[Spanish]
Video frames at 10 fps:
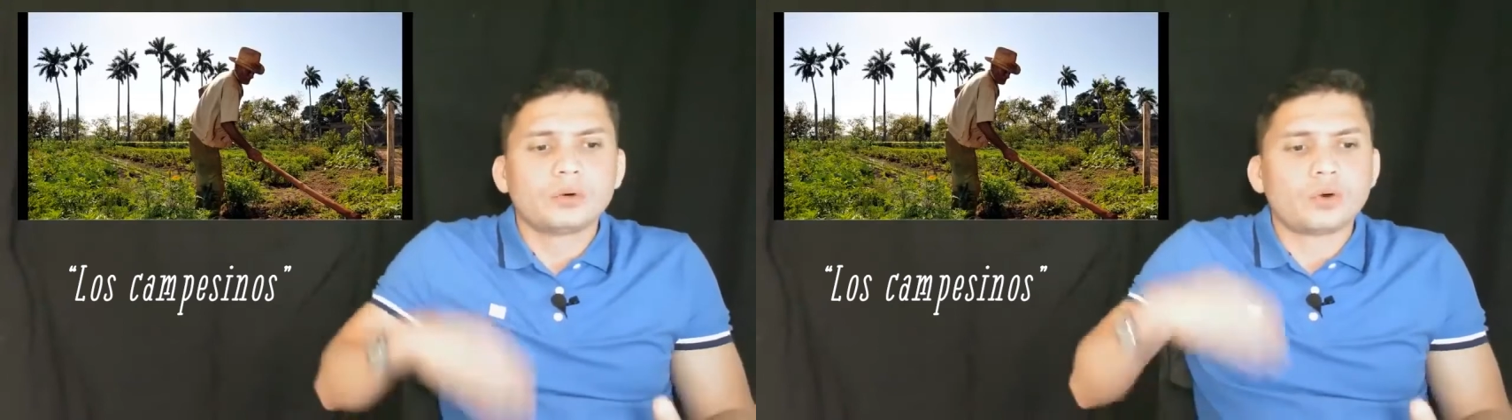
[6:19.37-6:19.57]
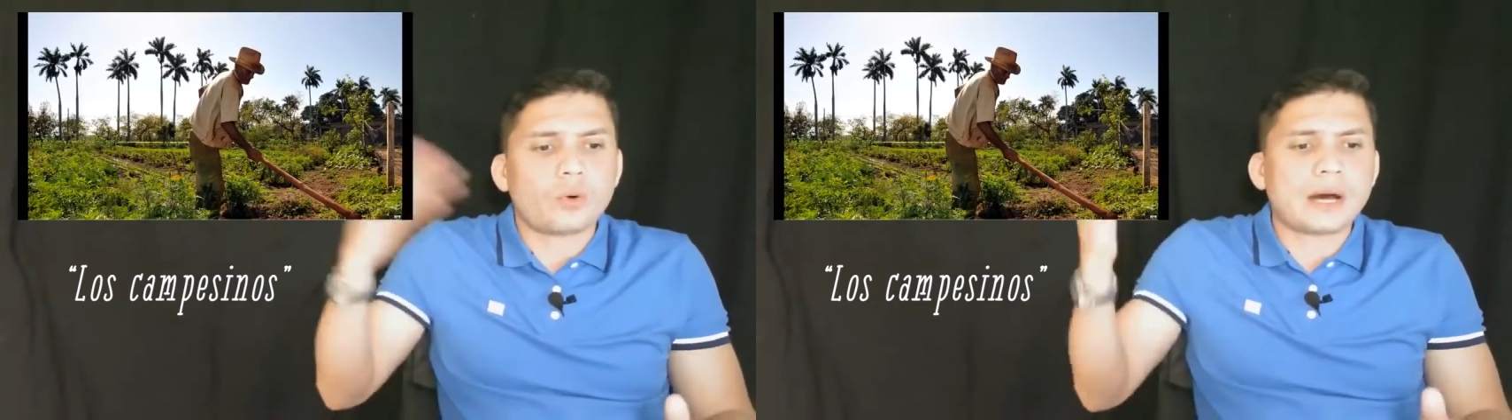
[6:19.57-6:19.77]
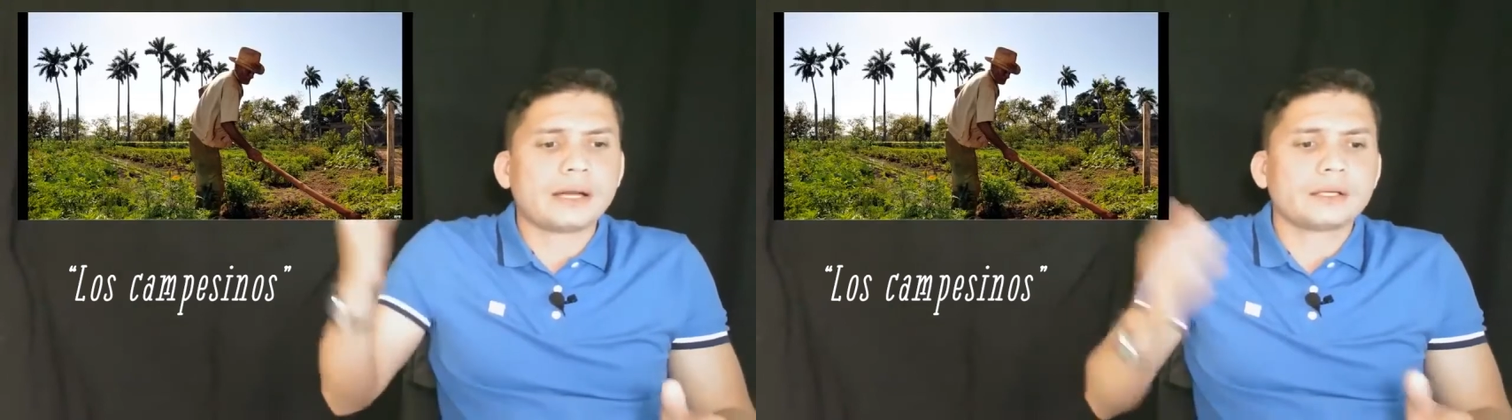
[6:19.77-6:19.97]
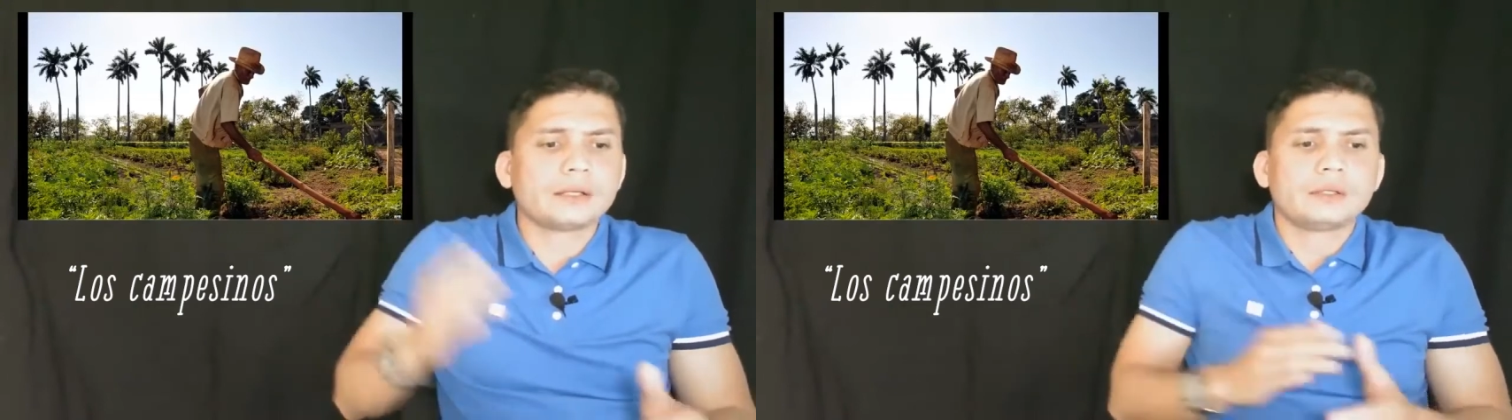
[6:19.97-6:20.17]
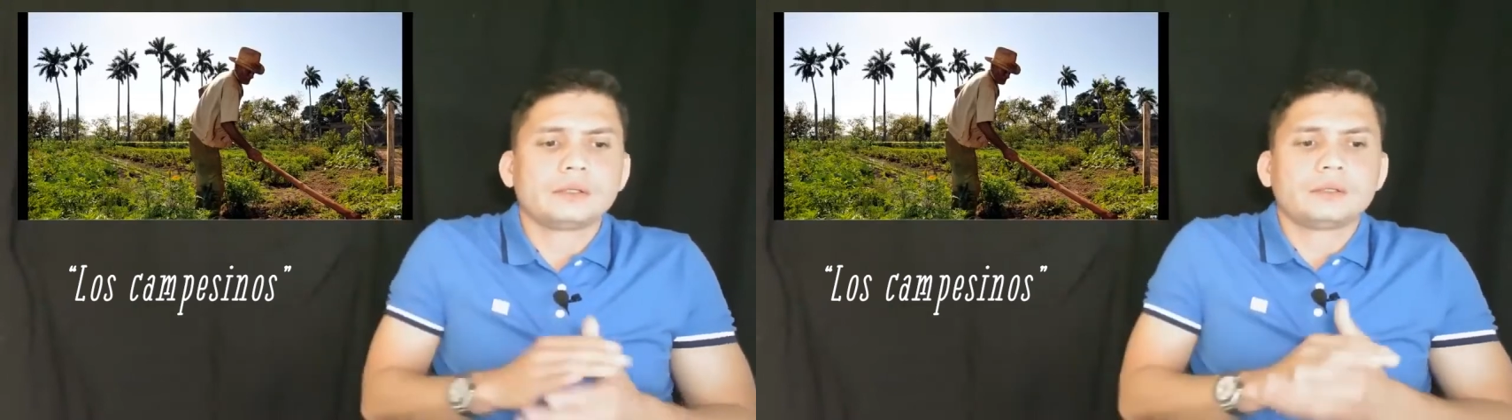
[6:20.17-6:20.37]
o vale
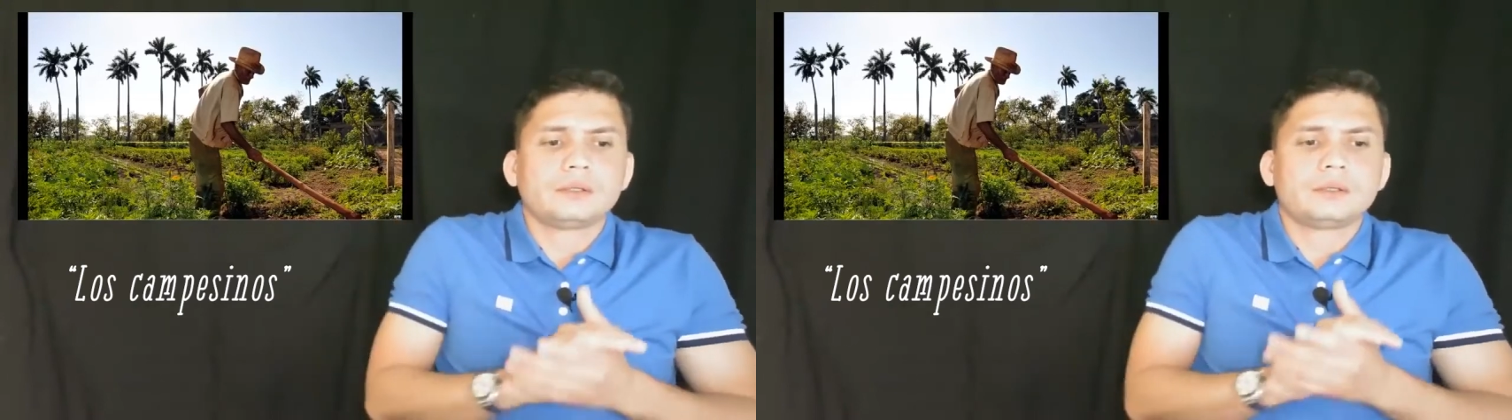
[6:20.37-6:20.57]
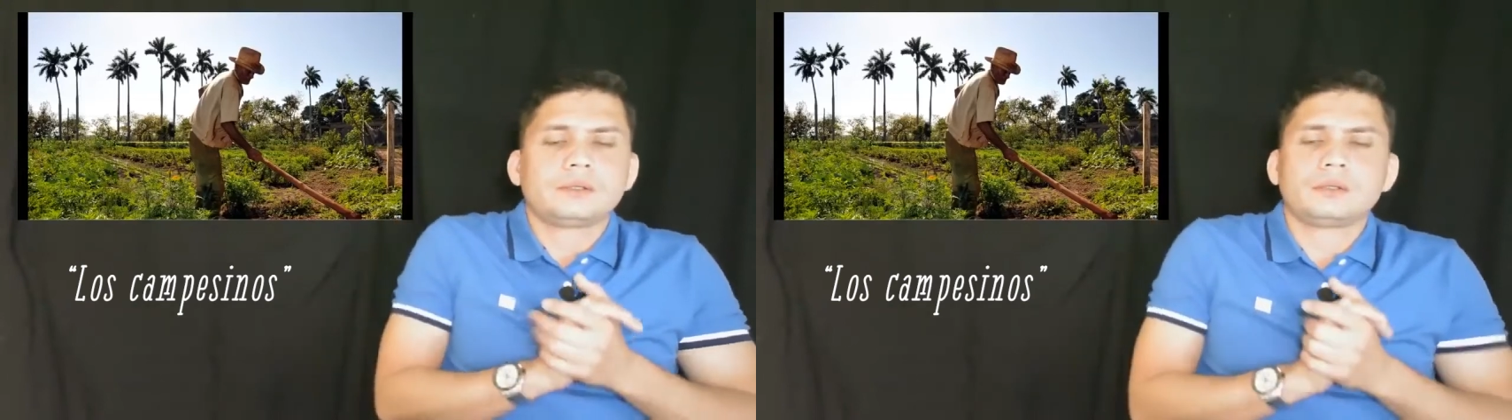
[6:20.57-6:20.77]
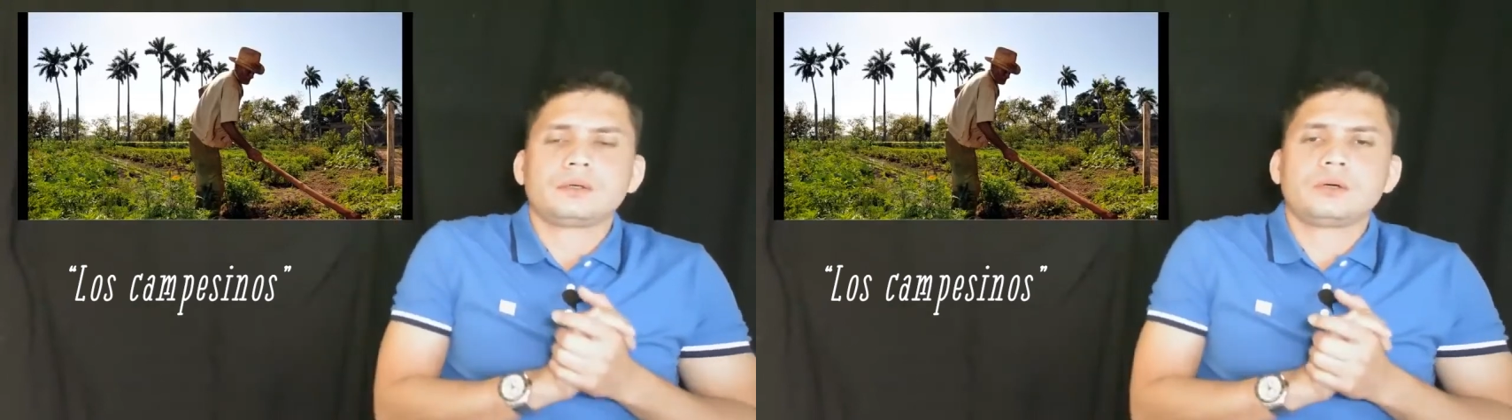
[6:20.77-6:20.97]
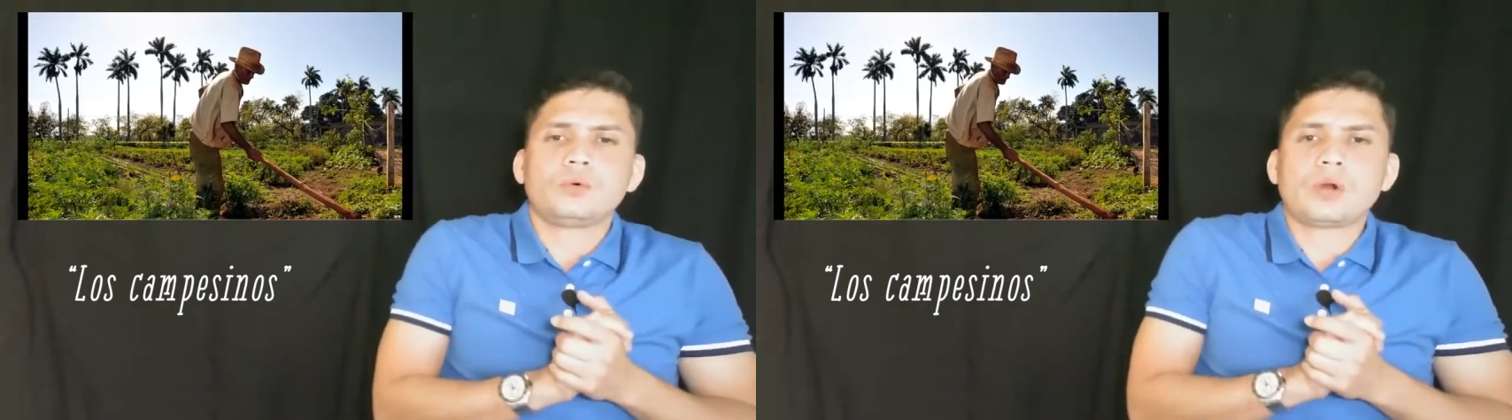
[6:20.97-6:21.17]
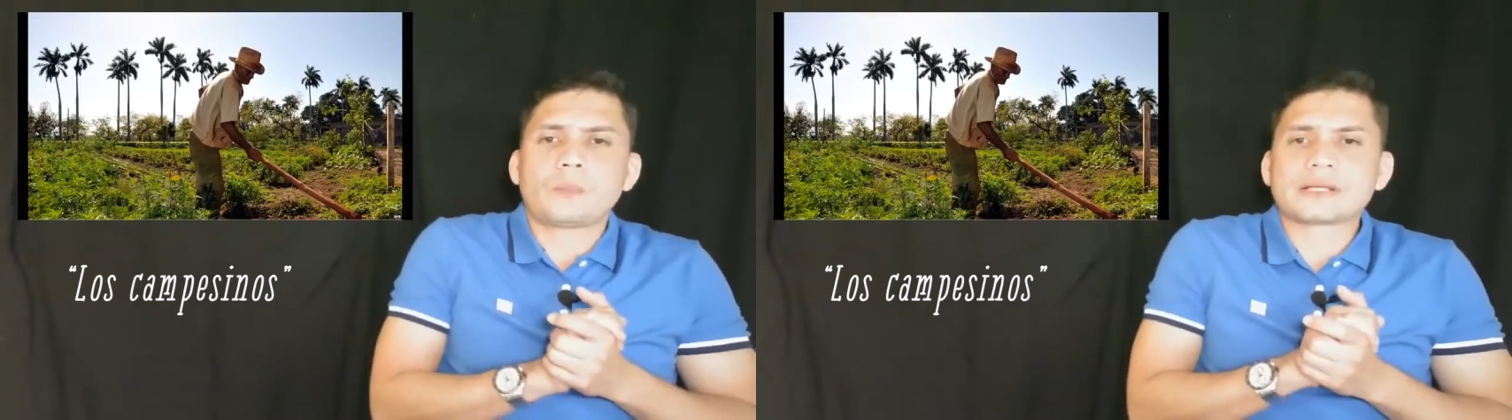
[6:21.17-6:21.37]

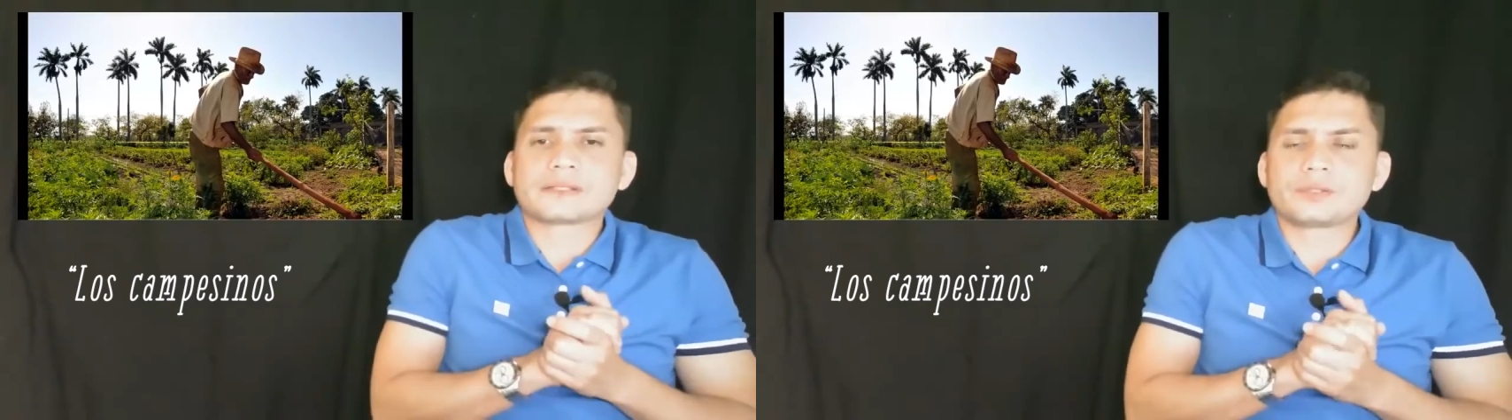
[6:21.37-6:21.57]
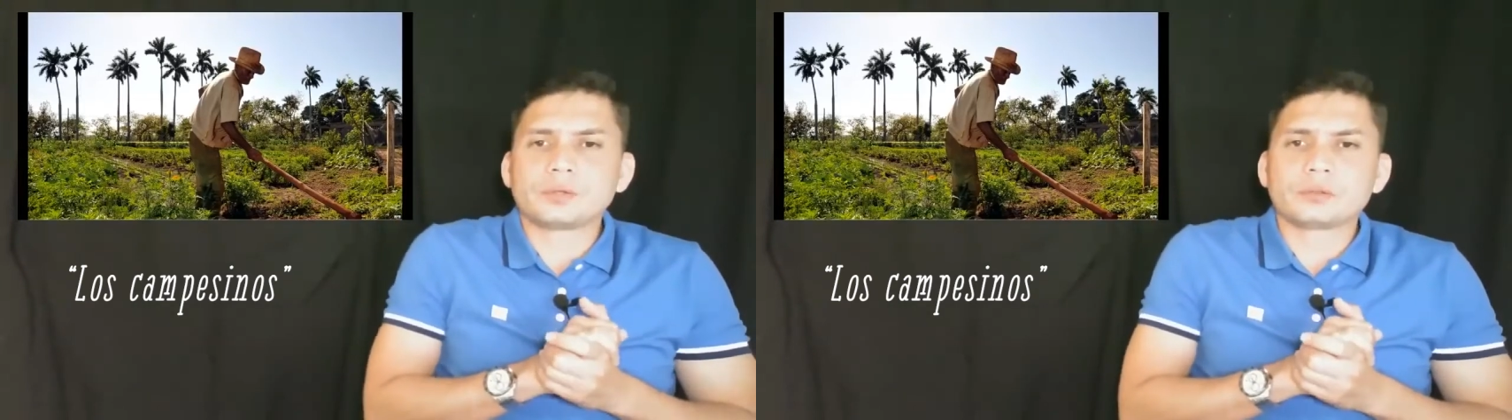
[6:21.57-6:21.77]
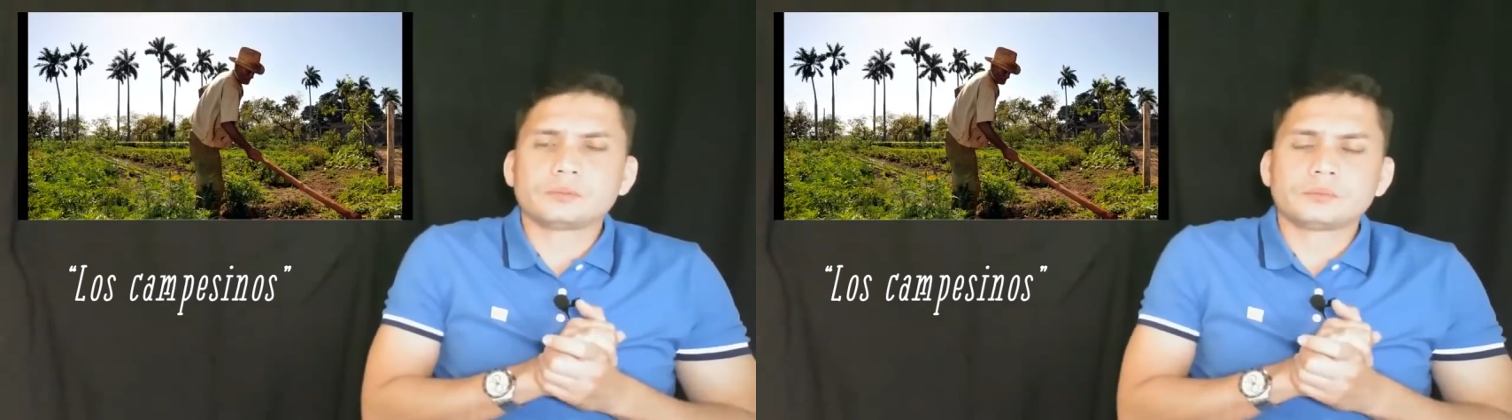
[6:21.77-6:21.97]
una pensión